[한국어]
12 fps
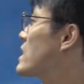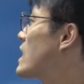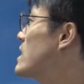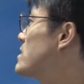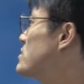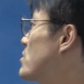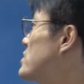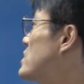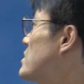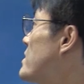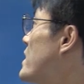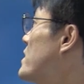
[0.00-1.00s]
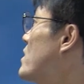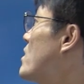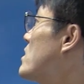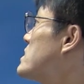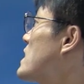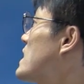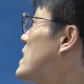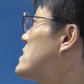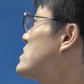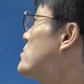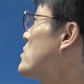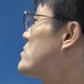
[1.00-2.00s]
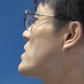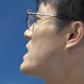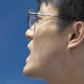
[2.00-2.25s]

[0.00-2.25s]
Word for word: 가임문제 원칙 이배하여 자, 양신적 병역자